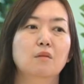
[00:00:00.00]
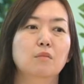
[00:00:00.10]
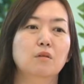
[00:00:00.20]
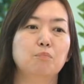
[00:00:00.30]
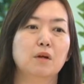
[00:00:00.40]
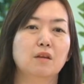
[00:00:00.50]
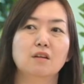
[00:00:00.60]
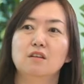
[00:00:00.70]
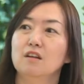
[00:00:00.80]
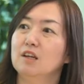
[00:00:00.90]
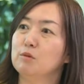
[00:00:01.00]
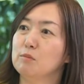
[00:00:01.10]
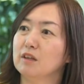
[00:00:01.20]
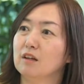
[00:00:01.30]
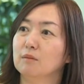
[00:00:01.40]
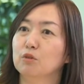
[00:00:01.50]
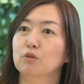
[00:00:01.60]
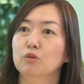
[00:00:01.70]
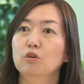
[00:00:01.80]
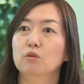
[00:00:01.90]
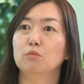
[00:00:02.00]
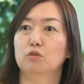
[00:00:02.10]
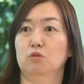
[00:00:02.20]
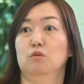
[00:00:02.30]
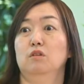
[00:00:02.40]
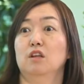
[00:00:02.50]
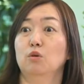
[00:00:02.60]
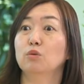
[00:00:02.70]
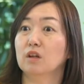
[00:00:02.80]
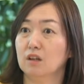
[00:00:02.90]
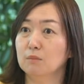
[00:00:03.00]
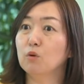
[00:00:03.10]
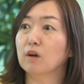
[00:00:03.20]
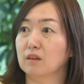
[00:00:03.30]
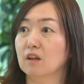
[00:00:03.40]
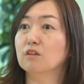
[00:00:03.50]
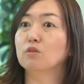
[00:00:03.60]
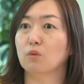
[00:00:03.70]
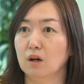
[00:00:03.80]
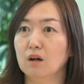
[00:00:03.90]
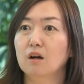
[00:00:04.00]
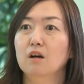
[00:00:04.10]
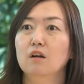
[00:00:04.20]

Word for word: まあ、パタニティリーブみたいなものをもっと積極的に設けていくとか、うん、